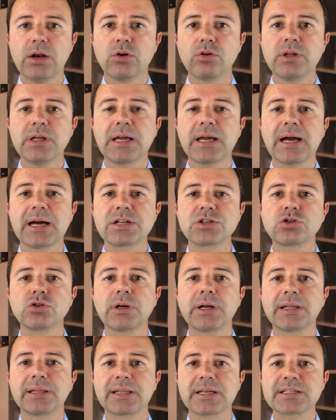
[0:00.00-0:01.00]
In ogni caso
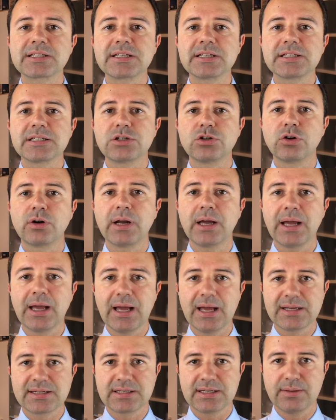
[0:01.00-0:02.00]
la
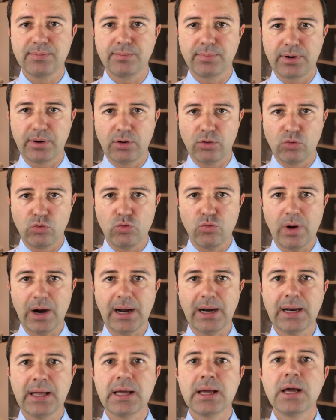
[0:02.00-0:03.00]
tassazione è sempre
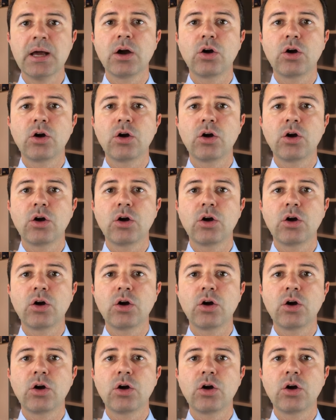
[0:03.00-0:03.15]
uguale.